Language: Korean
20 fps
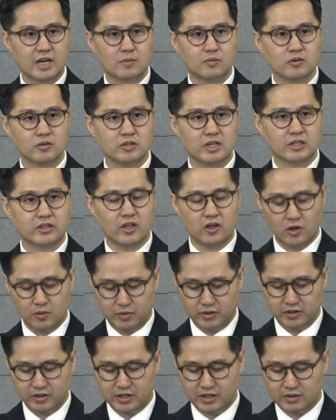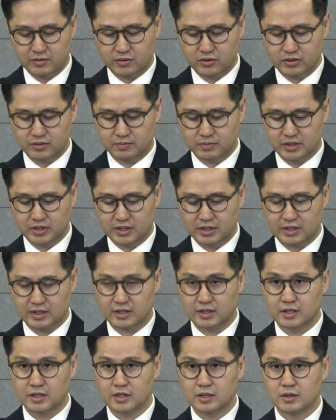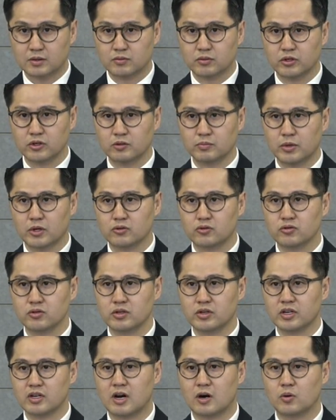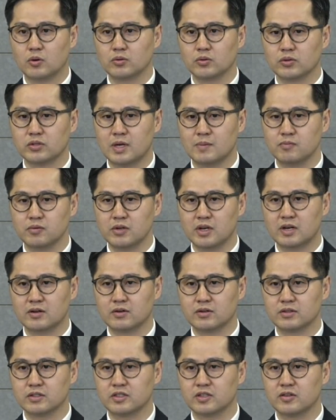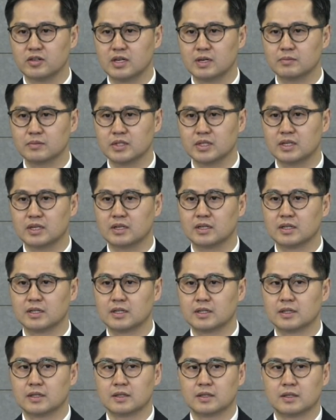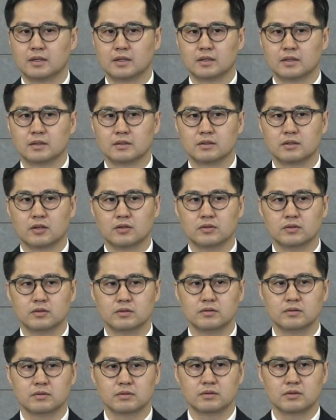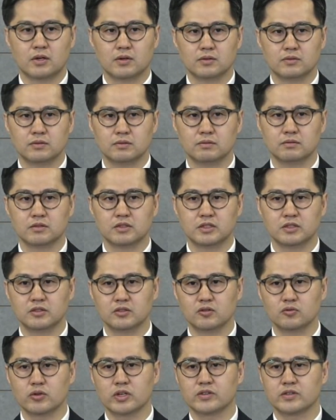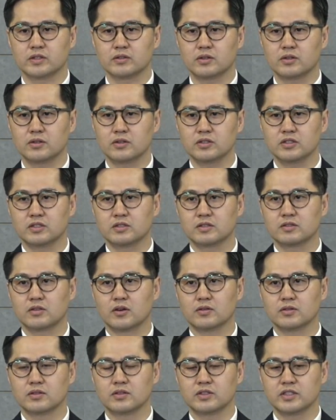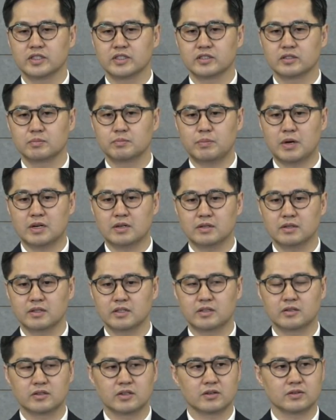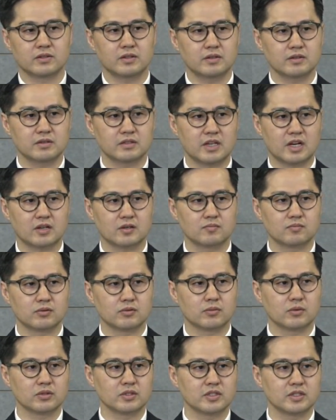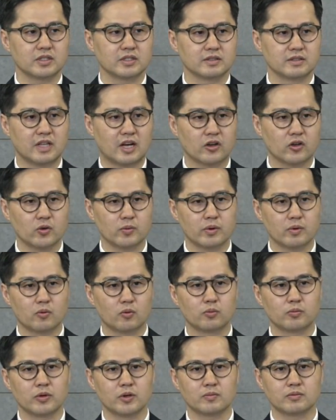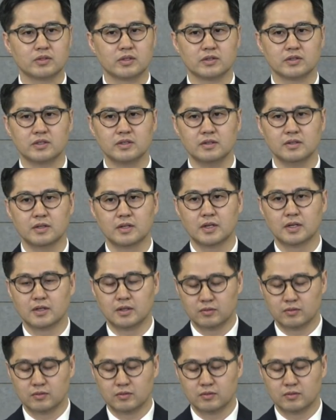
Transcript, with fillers: 나무를 다 태워버린다는 것입니다. 우리는 몇 주 전에 강원도 산불 난 것을 기억합니다. 전, 전신지주에서 떨어진 그 전선이 스파크를 일으켜서 그 작은 불꽃이 낙엽에 옮겨붙어서